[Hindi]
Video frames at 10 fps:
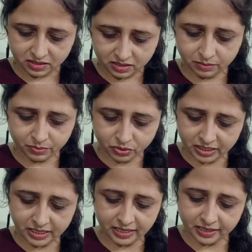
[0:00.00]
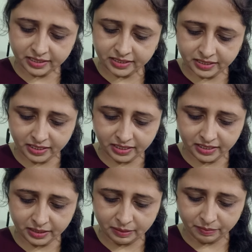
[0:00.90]
आपको क्लियरिटी नहीं
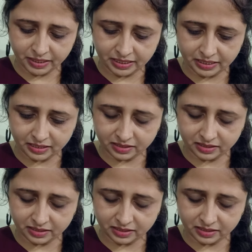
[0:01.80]
है बट